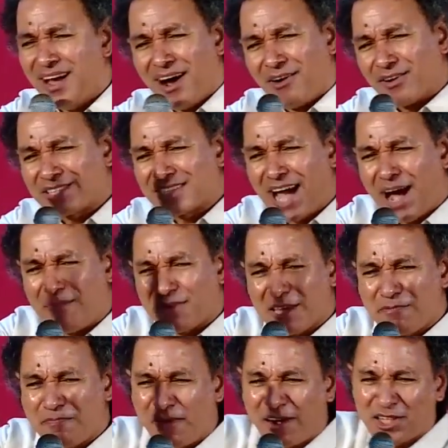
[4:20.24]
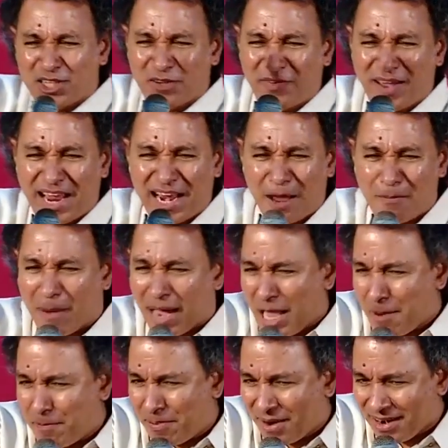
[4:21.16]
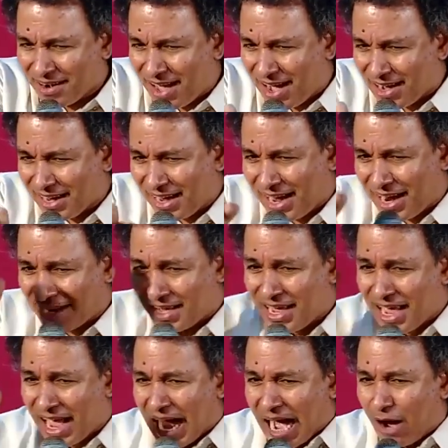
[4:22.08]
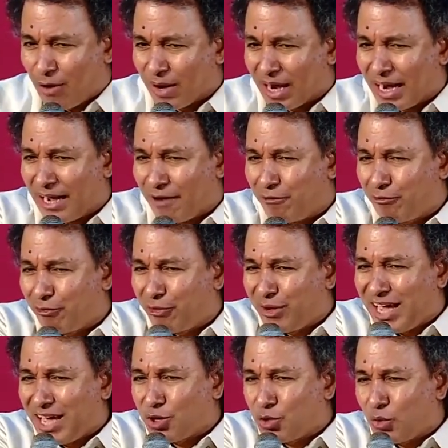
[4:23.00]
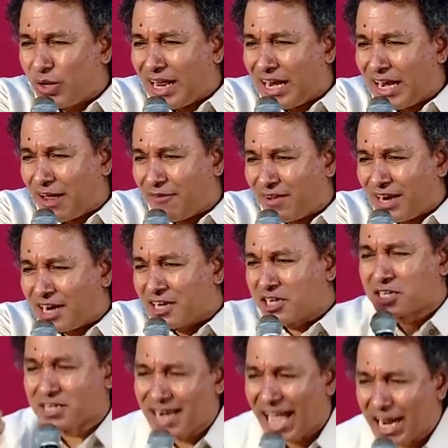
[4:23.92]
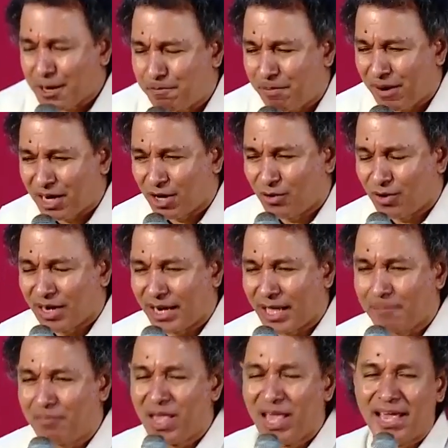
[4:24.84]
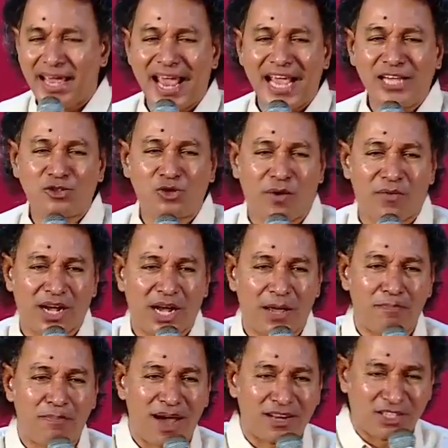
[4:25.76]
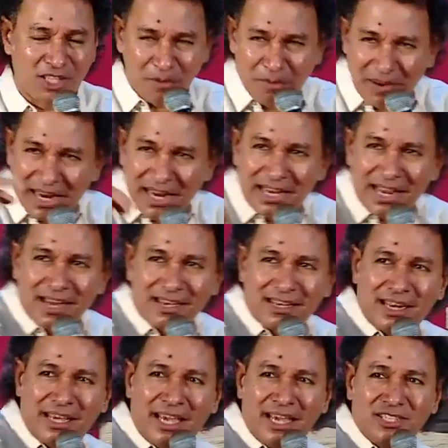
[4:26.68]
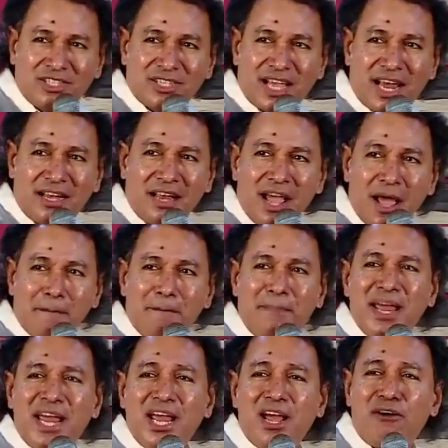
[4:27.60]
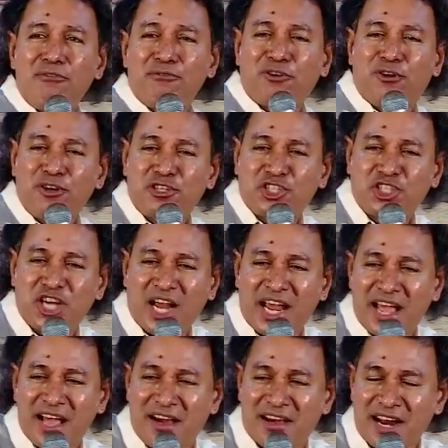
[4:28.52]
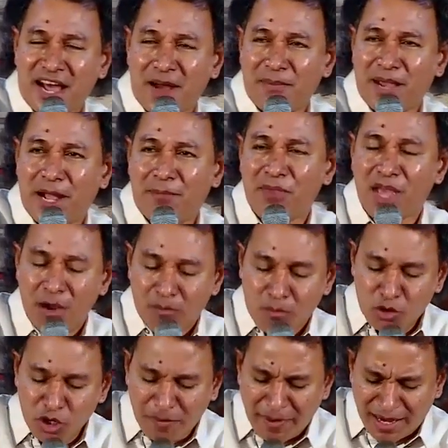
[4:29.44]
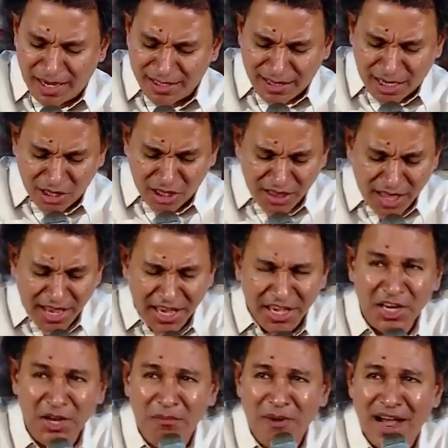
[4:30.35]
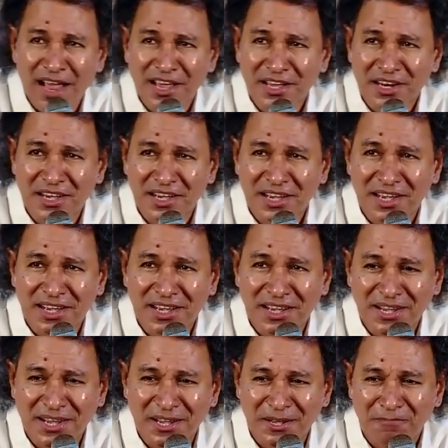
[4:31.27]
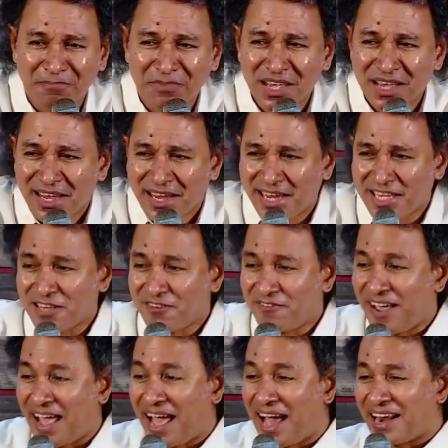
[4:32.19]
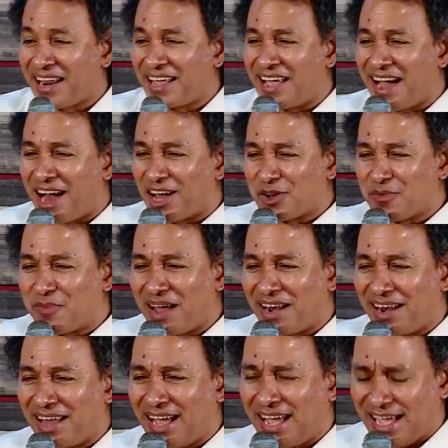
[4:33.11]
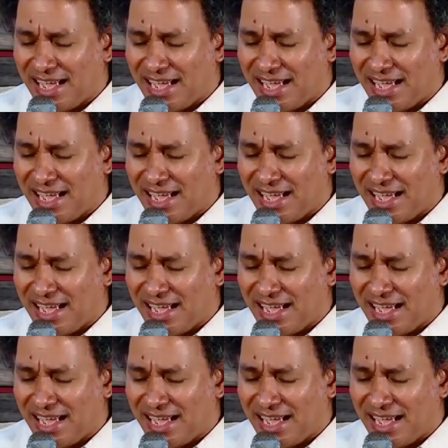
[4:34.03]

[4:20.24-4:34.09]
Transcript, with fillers: அவர் தாமதப்படுத்தவே இல்லை பயப்படுறாங்கன்னு அவங்க ஃபியர்னுடைய லெவலை ட்ராக் பண்ண உடனே ஏசு அவர்களை பார்த்து இமீடியட்லி ஹீ செட் பி ஆஃப் குட் ஷேயர் ஆமே மூணு பேரை தடிச்சு தைரியமாயிரு இது வேற யாரும் அல்ல